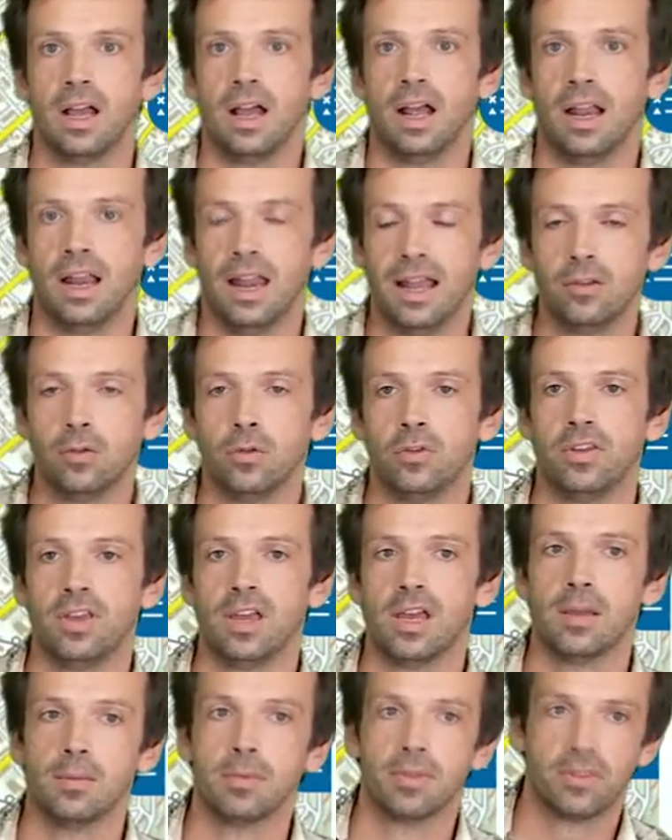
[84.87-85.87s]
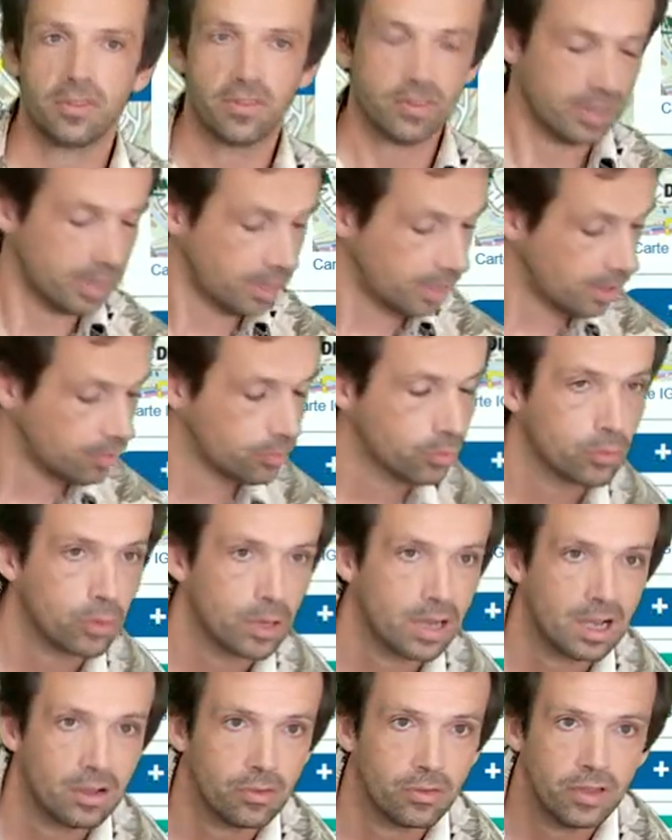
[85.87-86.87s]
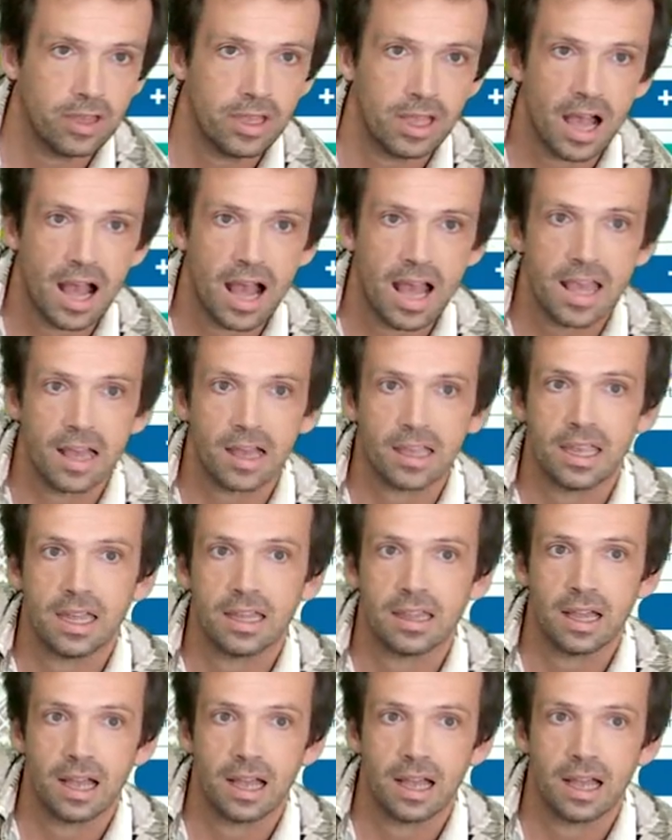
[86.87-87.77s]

La deuxième, c'est la photographie aérienne.